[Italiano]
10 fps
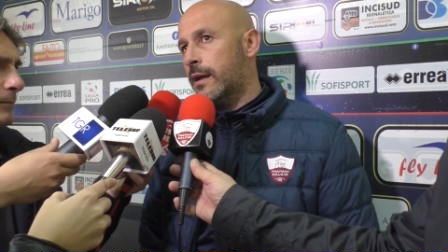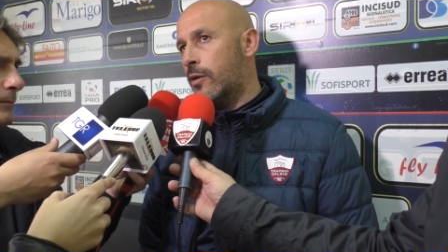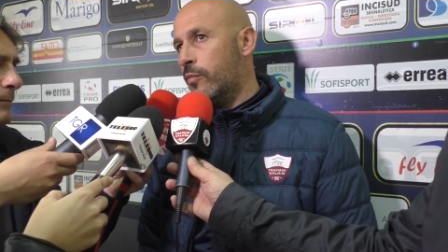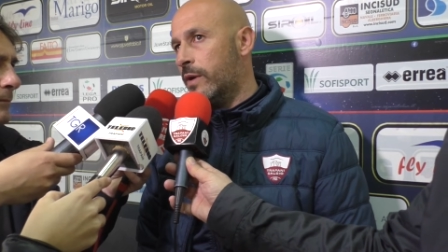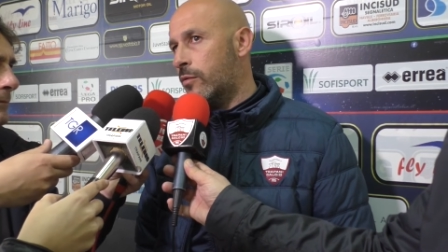eh,
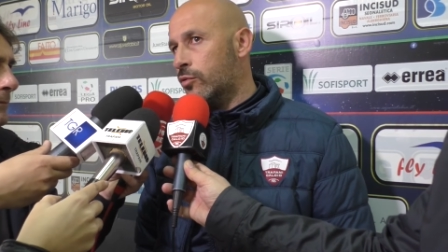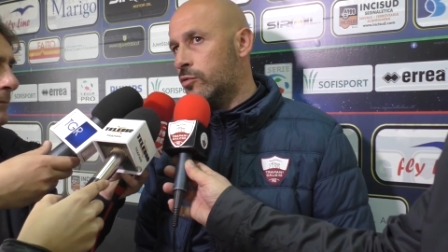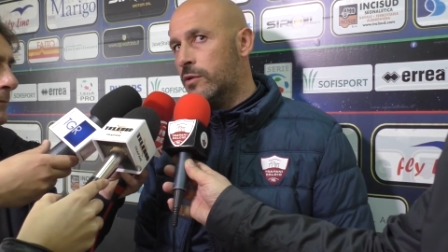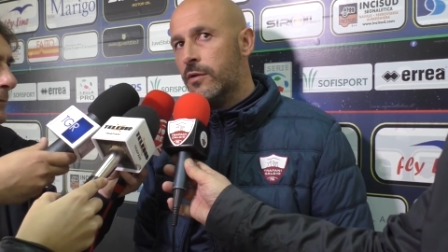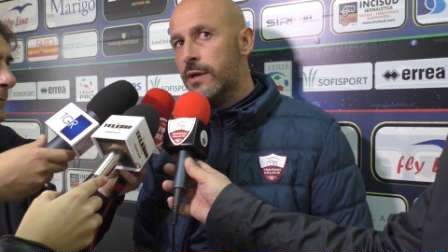come è
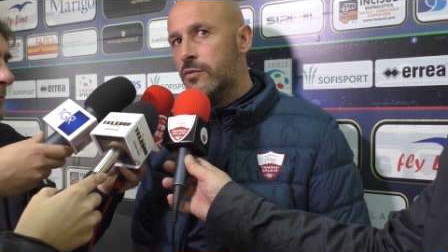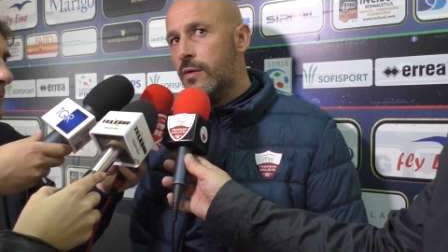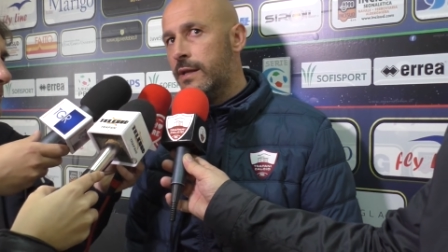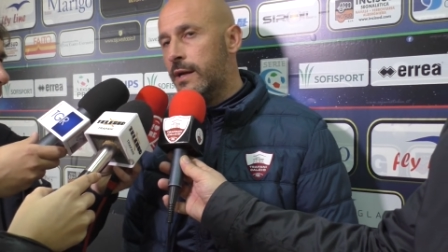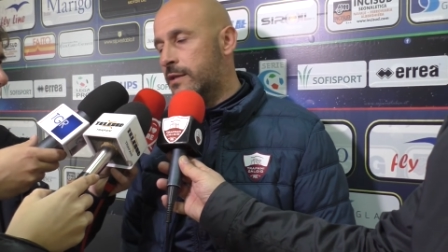costruita una
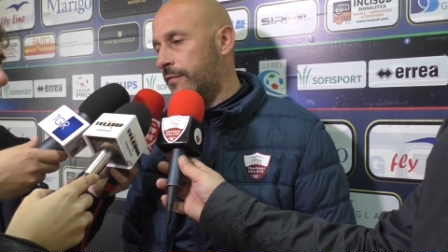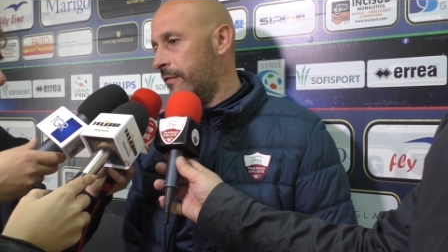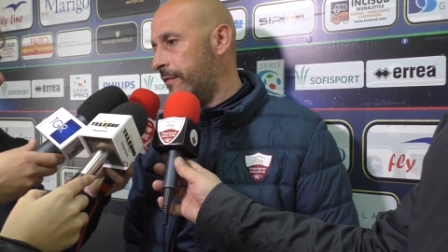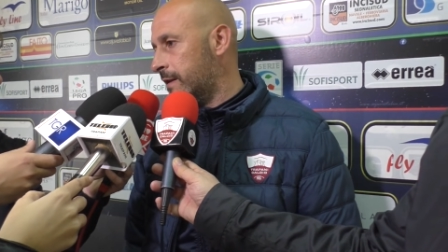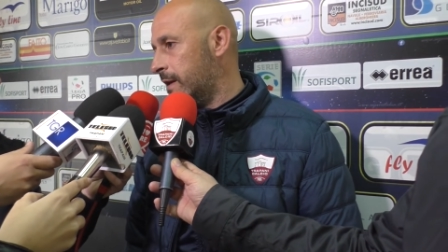squadra si fa
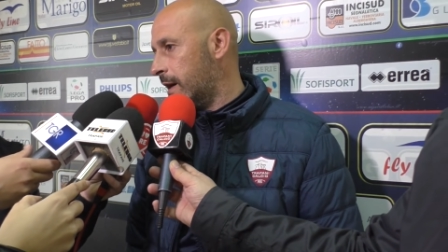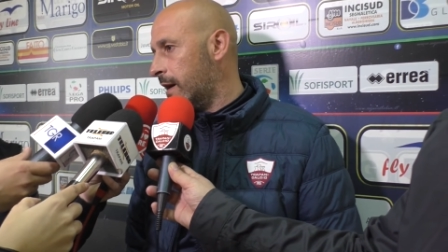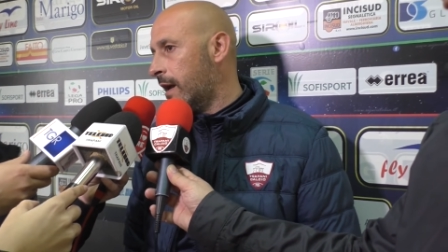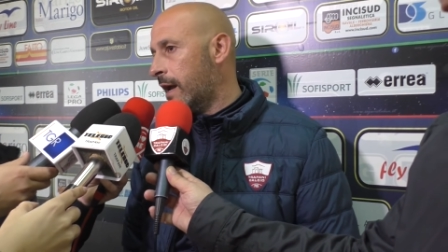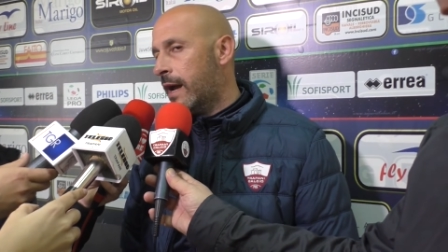fatica
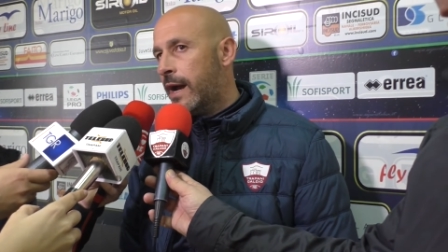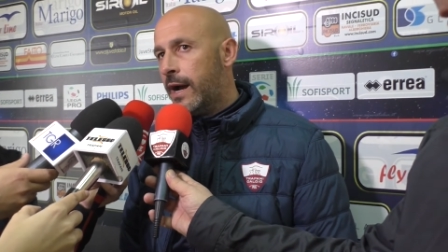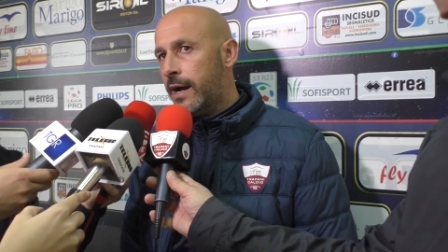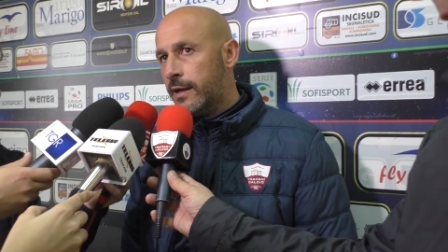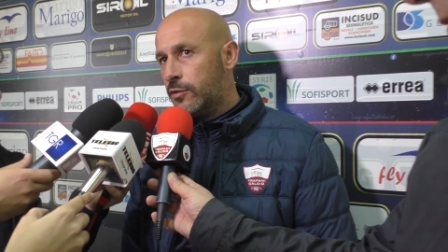
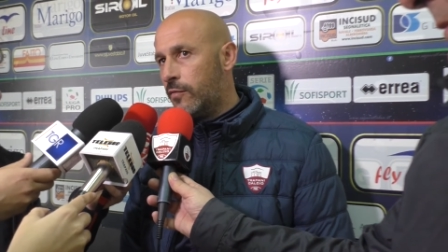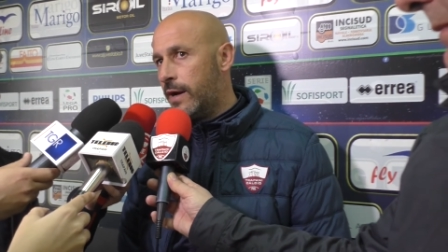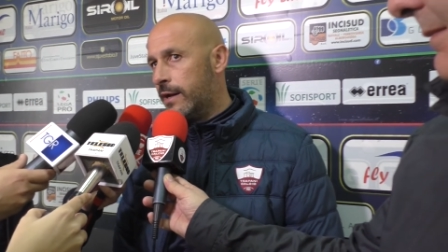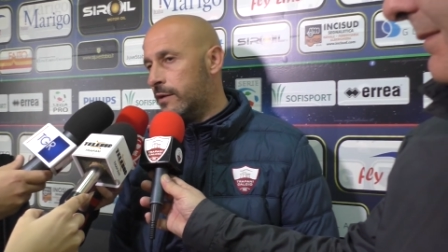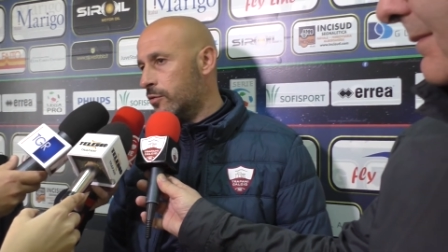a
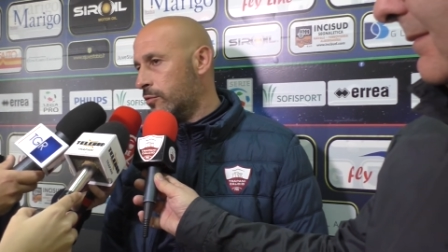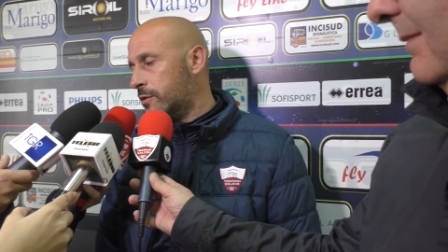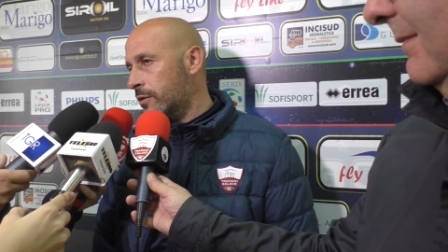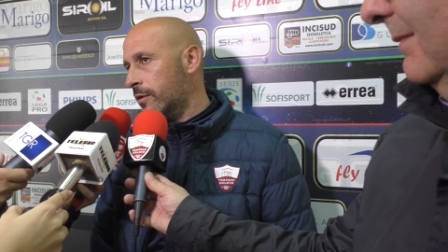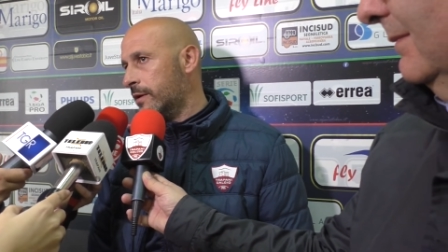trovare le
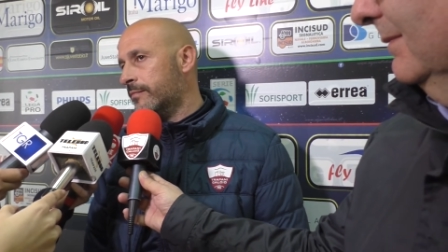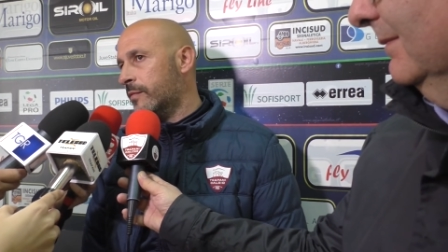soluzioni.